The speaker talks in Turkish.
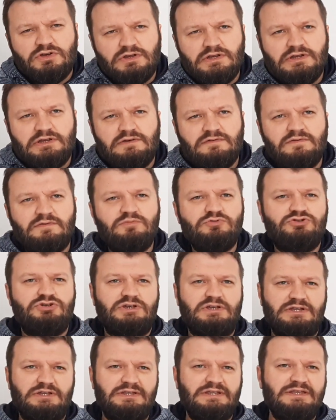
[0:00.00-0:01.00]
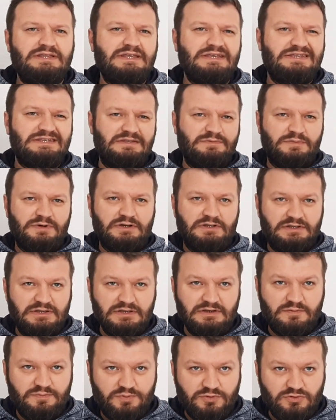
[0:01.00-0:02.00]
E, ve bu şekilde
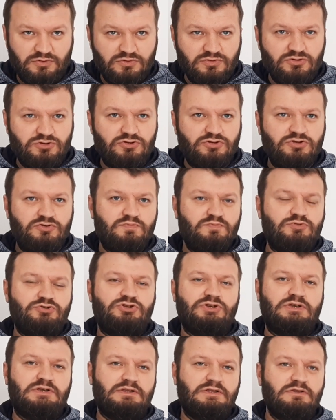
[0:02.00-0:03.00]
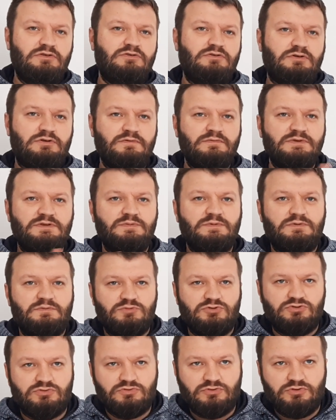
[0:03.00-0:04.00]
teslimatı yapıyoruz. Evet. Bu şekilde de görevimiz
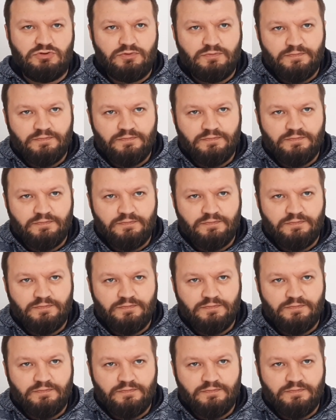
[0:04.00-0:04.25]
bitmiş oluyor.